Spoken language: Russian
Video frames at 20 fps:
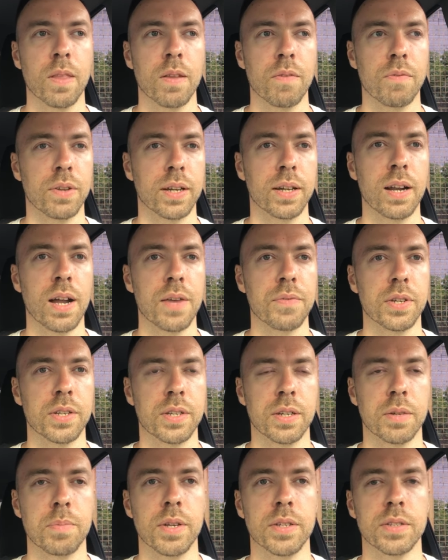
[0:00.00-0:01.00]
фотографии
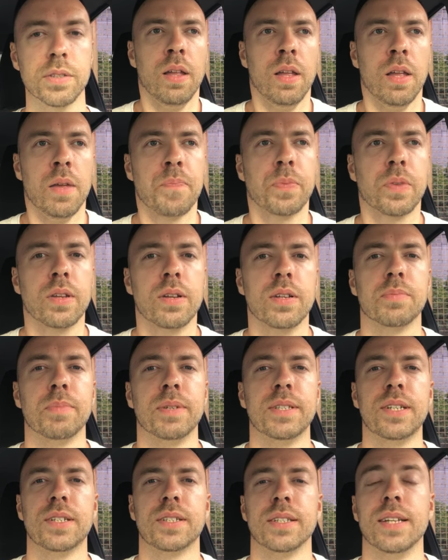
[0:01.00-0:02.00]
этих мест.
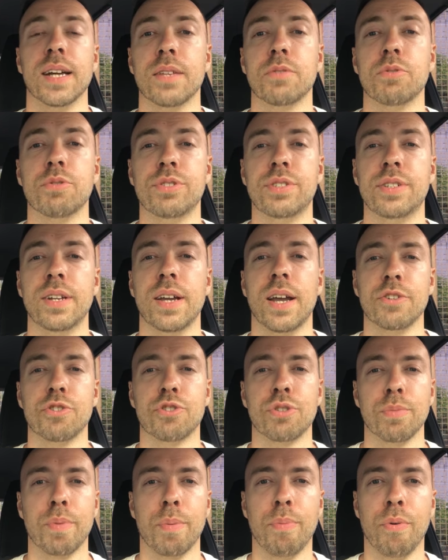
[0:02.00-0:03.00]
Смотрите, да, друзья,
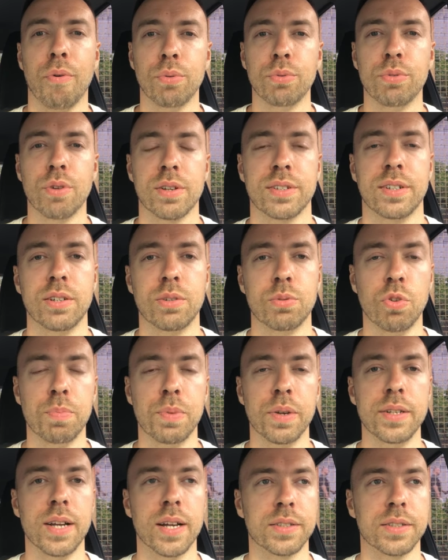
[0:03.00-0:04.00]
еще по поводу развлекух в
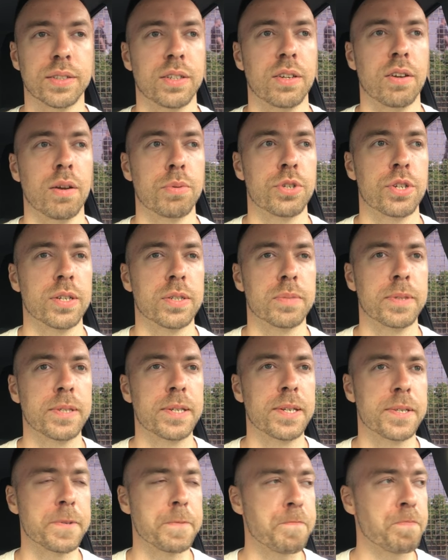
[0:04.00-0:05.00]
Бердянске вообще.
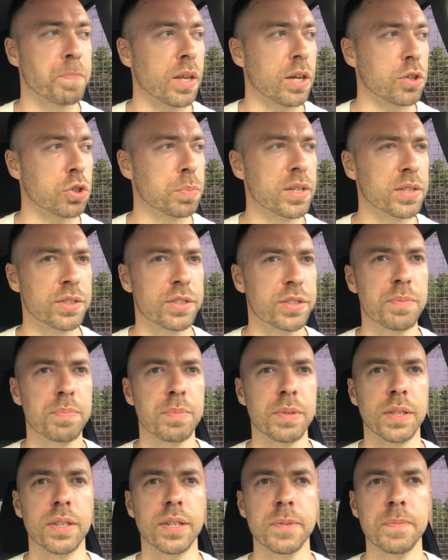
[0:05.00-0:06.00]
Смотрите, особенно с
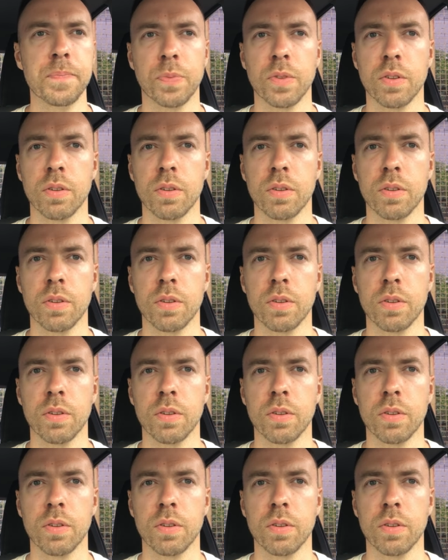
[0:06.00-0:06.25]
детьми, да?